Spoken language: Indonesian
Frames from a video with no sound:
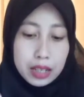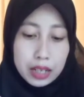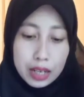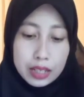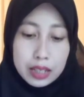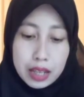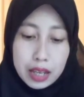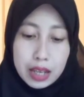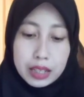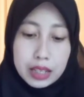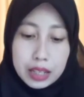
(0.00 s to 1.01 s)
karena
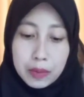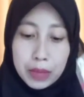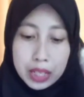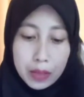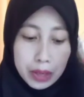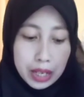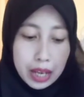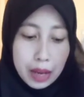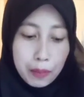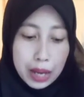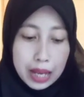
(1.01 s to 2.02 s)
setelah ini biasa pakai
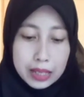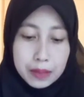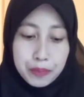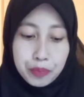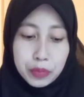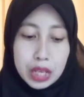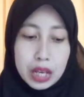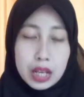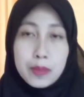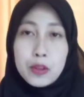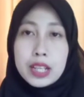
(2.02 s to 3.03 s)
kapas
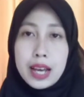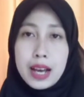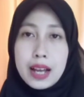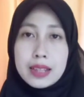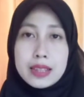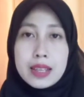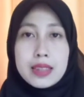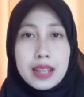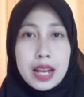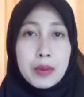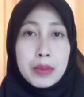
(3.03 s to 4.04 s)
kemudian
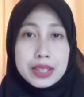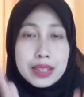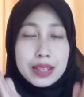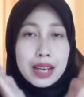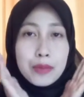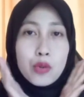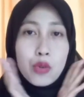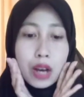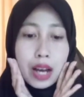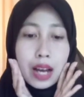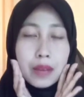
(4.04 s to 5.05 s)
setelah membersihkan
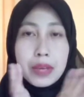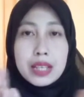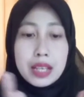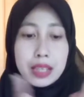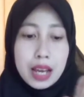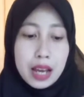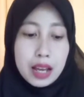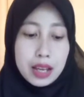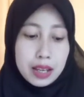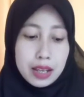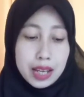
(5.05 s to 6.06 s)
muka biasanya
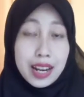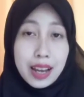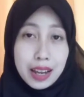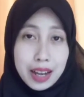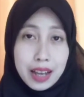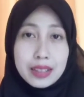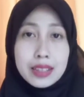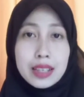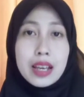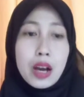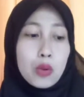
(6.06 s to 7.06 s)
kadang-kadang
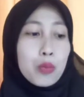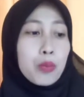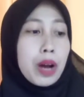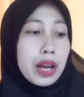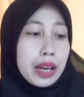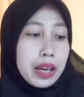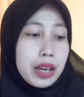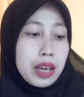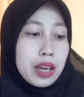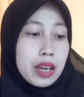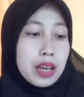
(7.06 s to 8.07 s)
sih aku
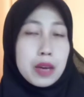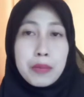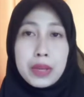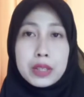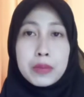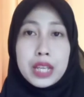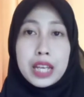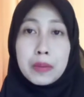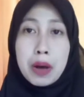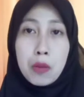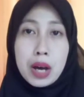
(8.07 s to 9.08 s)
pakai es air
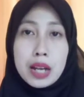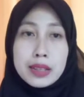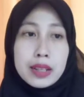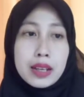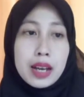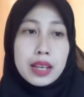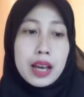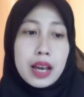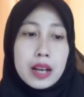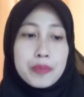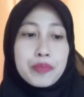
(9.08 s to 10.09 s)
mawar jadi
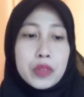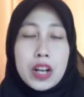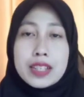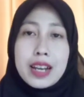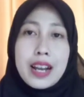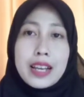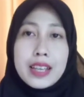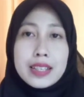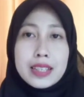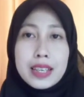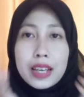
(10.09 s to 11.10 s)
kayak oleskan aja
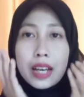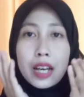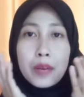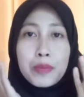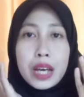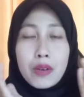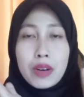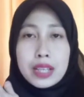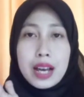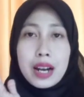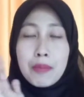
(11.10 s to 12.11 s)
sih biar
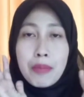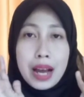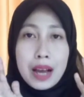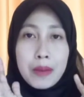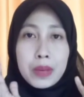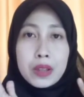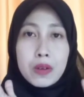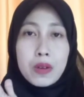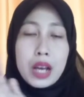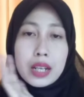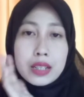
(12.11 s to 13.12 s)
wajah lembab gitu
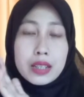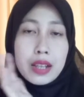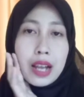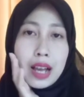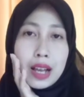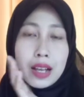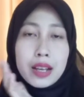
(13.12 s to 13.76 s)
kan setelah